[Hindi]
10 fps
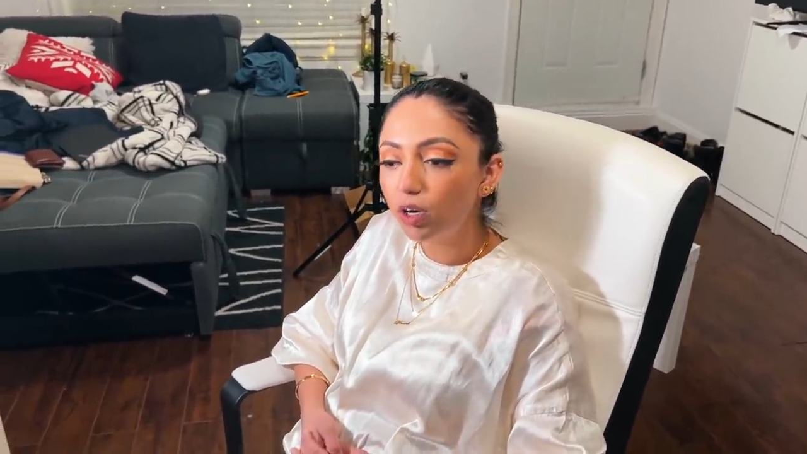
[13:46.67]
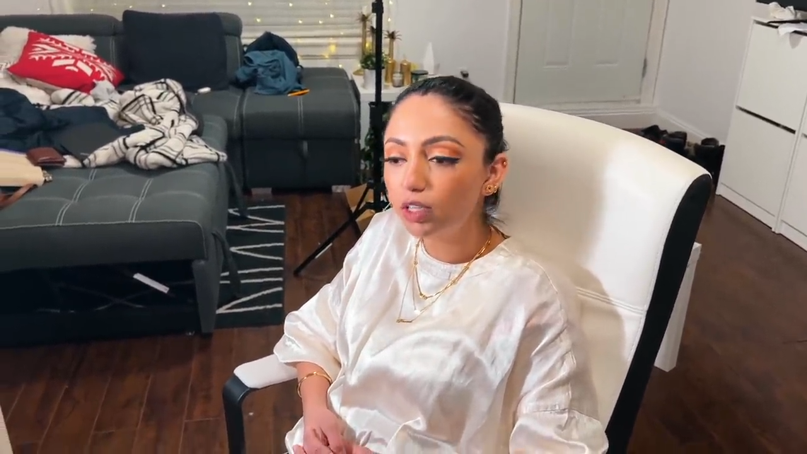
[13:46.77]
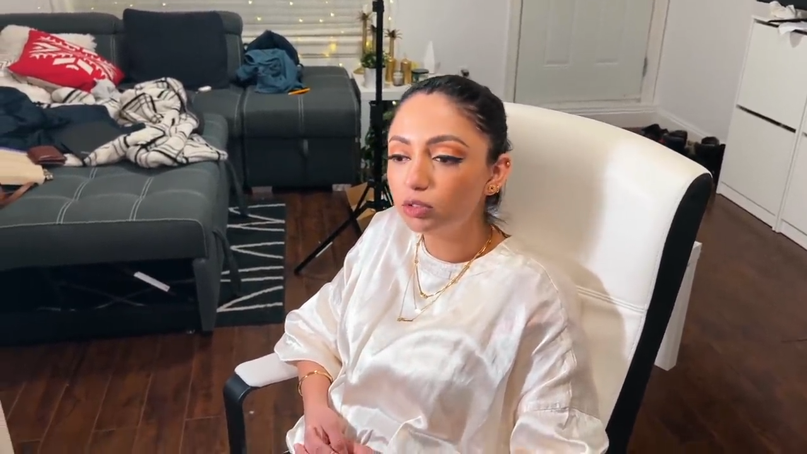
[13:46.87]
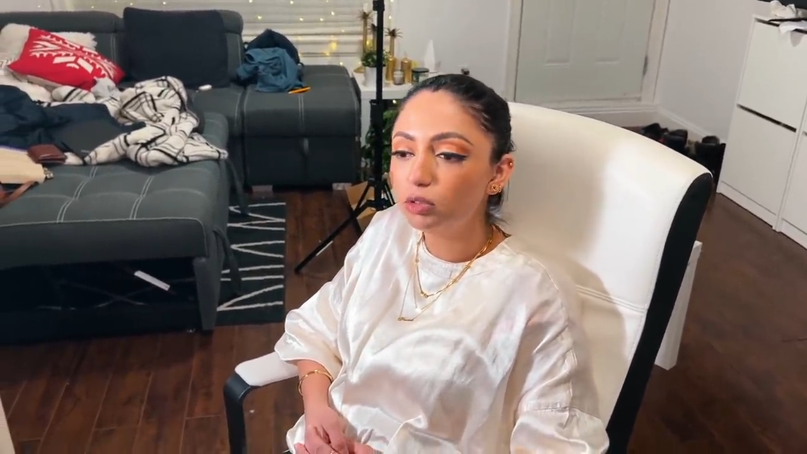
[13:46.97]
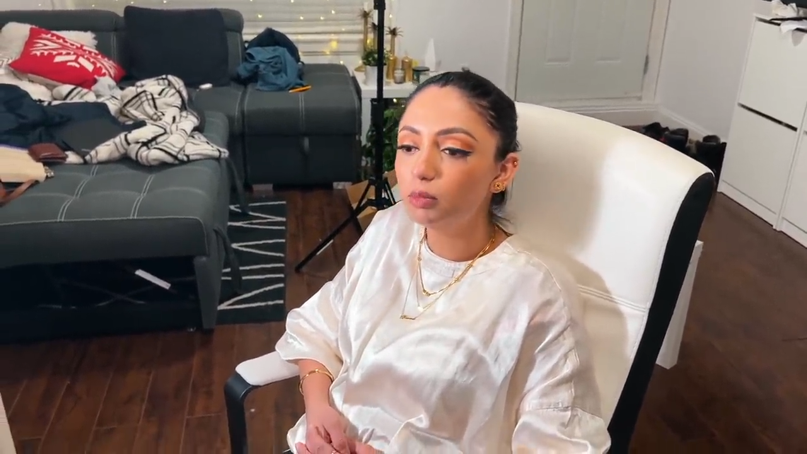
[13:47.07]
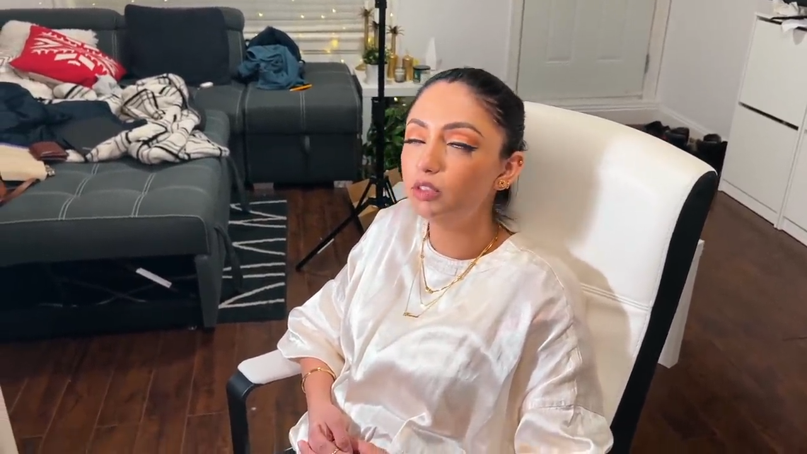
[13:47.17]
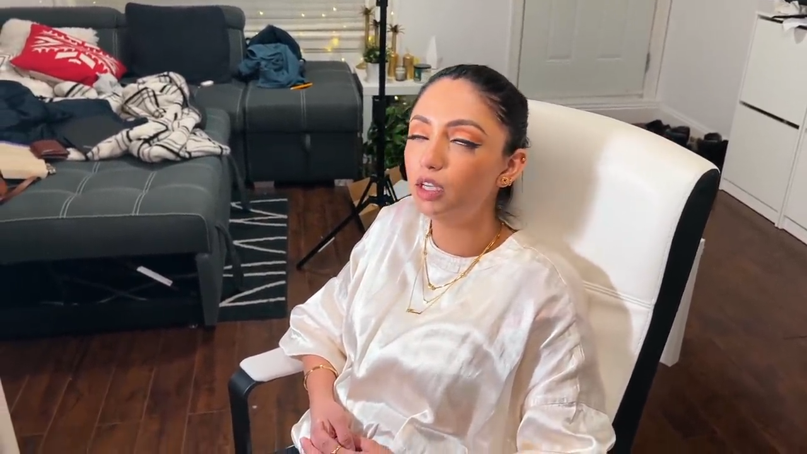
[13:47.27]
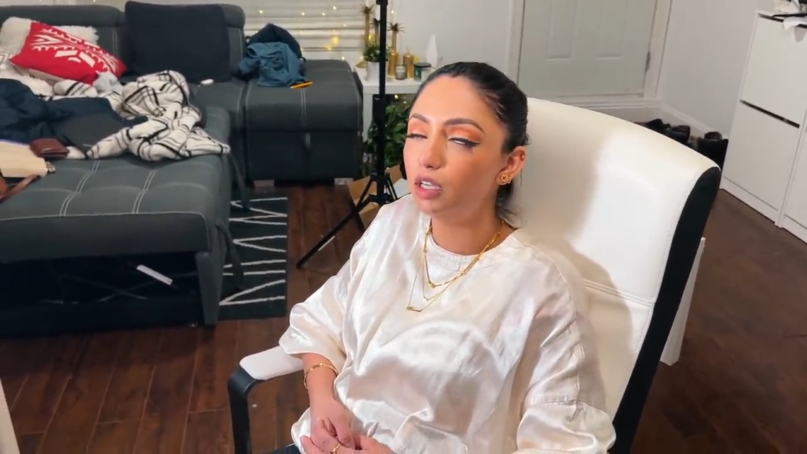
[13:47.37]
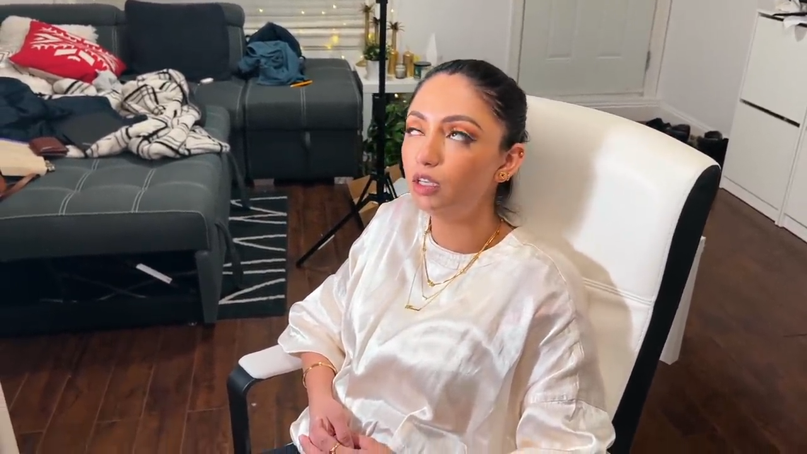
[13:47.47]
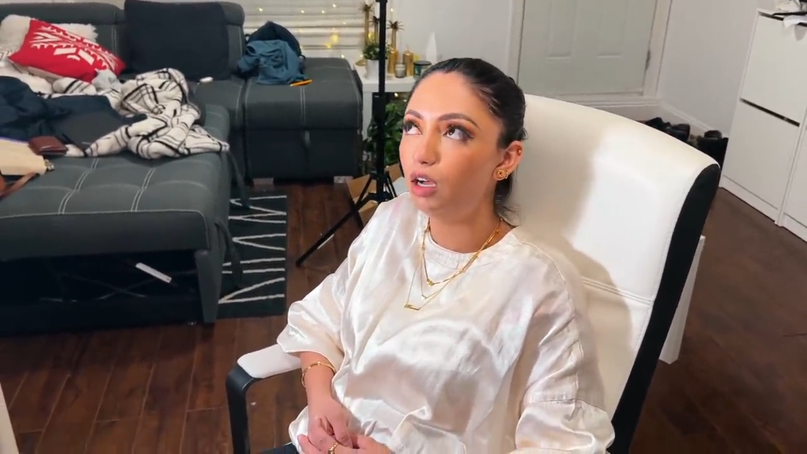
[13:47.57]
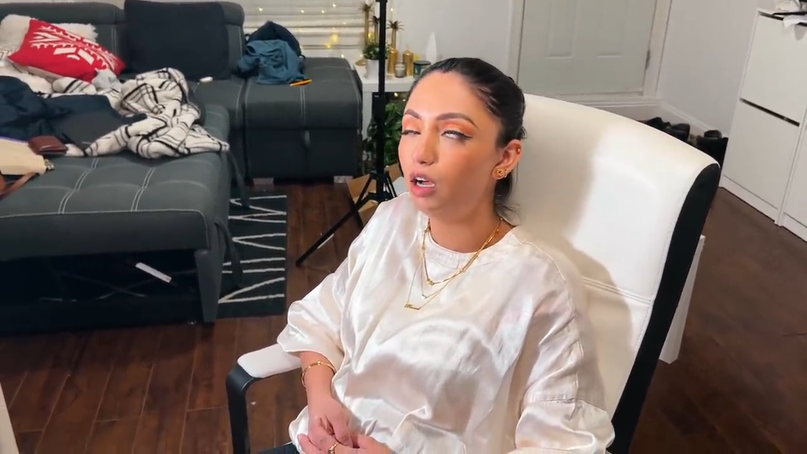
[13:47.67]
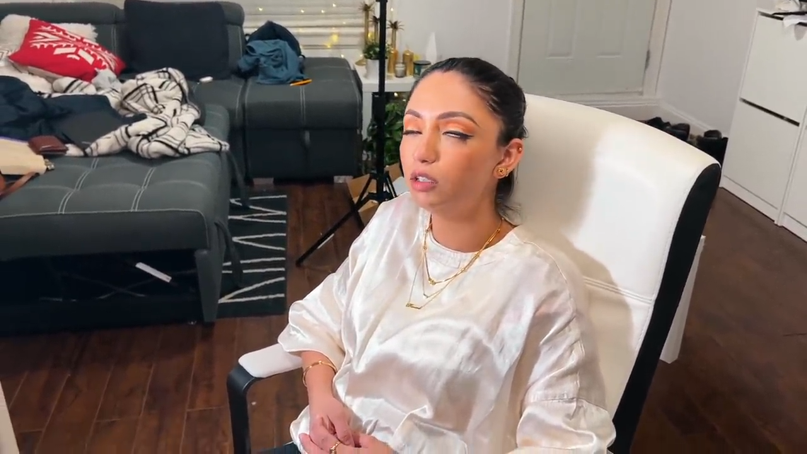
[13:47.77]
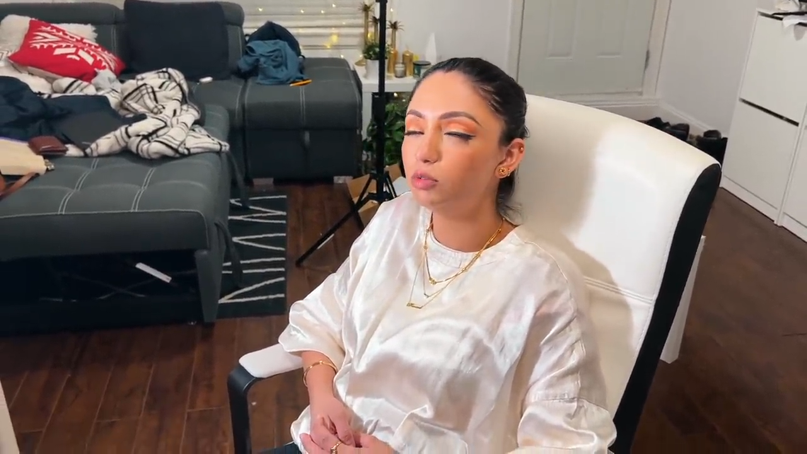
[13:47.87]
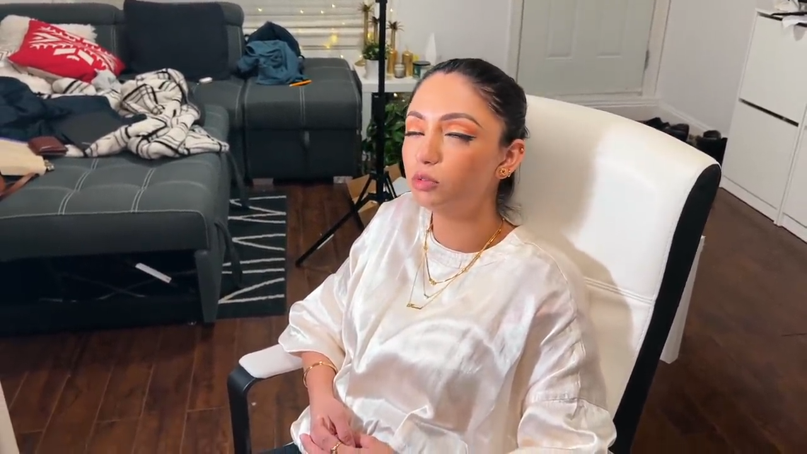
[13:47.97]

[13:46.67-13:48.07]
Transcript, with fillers: गाइस को बताया कहाँ को